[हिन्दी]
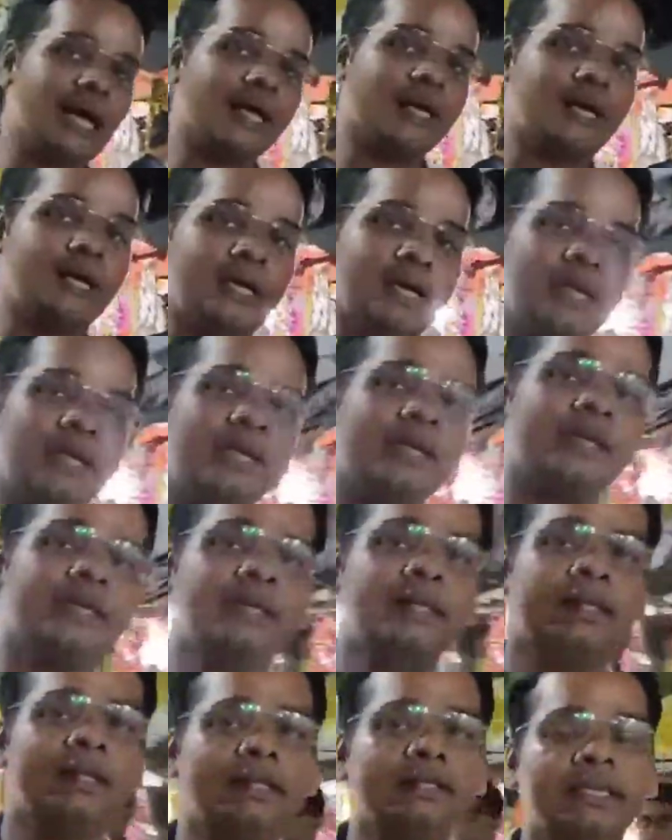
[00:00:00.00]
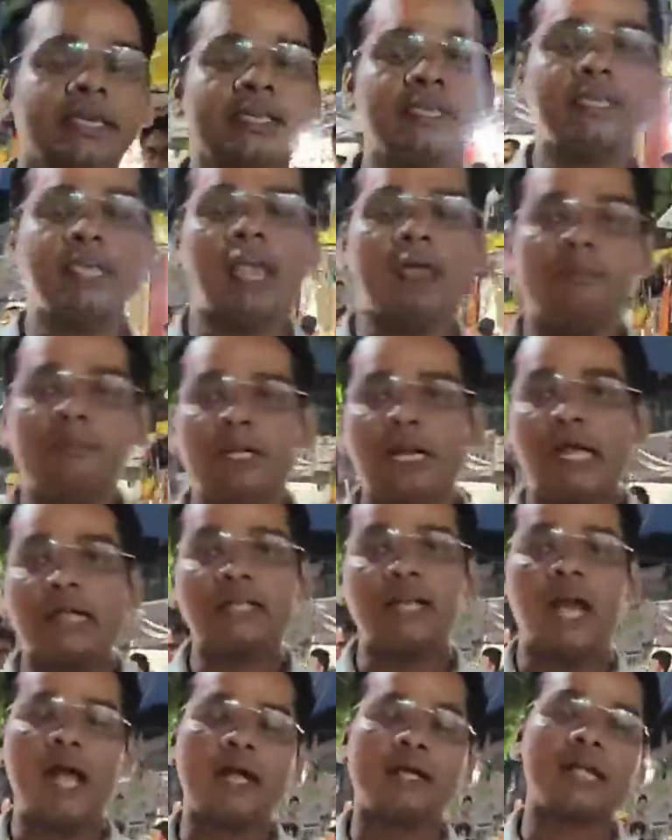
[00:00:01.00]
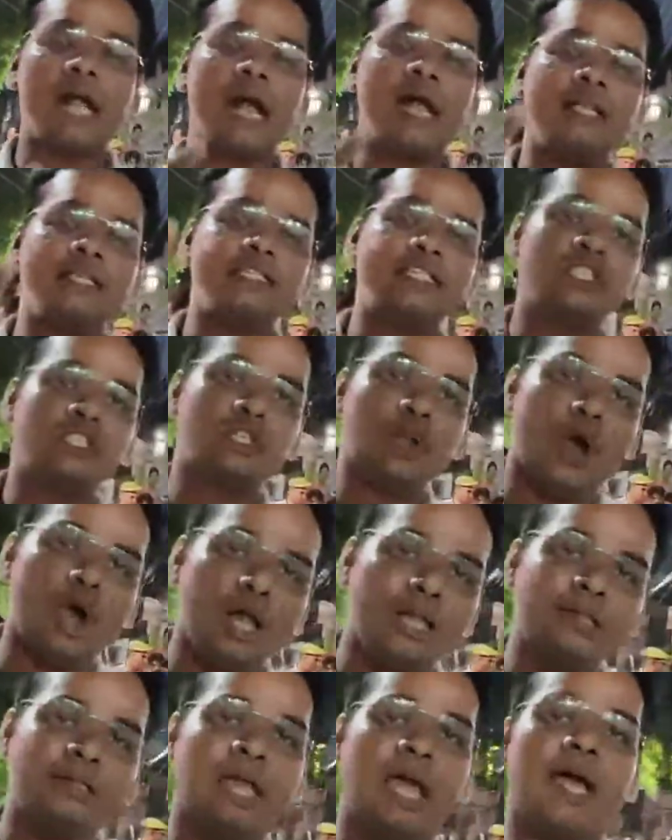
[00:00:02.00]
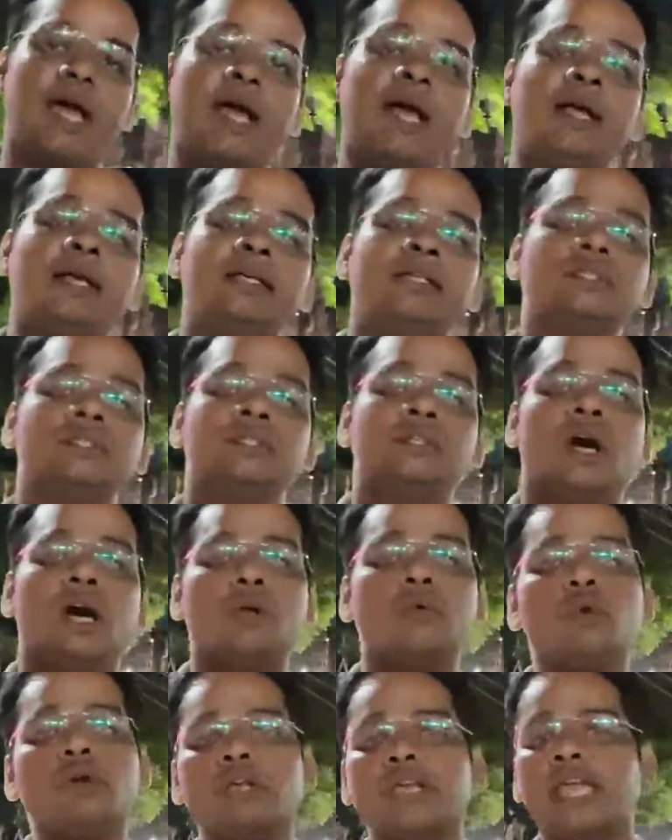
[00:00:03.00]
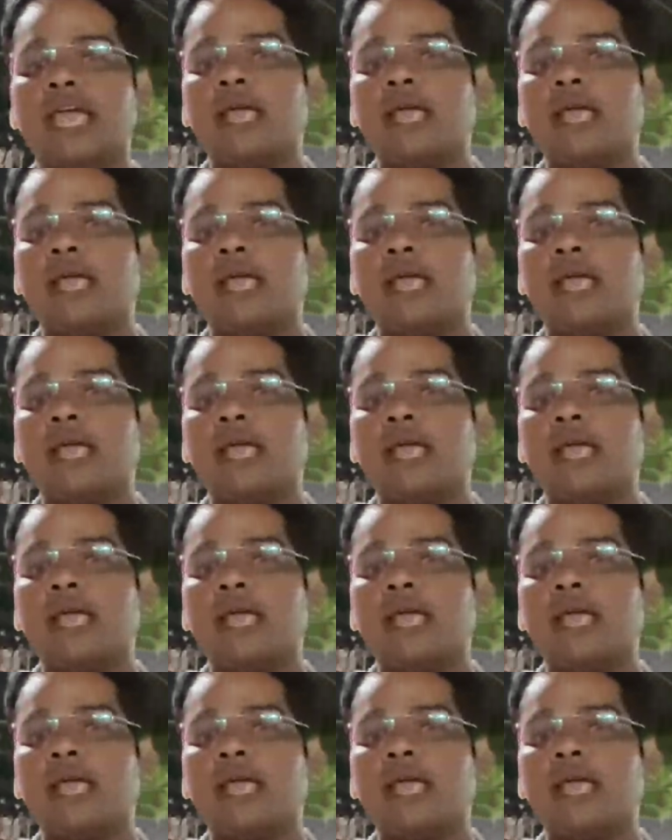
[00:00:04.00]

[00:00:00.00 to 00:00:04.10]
दिखा रहे हैं कि कैमरा कहाँ कहाँ इंस्टॉल था और वो